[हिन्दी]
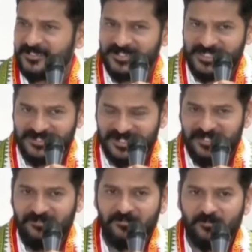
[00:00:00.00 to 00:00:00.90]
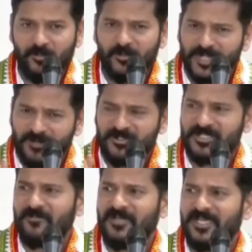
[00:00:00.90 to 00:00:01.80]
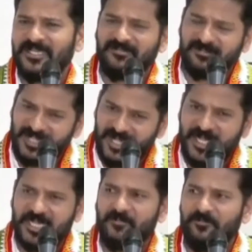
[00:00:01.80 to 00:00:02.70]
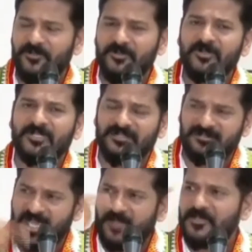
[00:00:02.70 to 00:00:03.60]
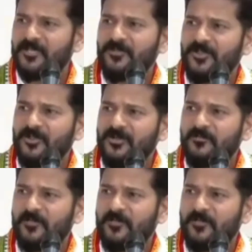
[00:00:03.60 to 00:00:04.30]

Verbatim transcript: जिस दिन पूरे मुसलमान कितना गरीब भी हो कितना अमीर भी हो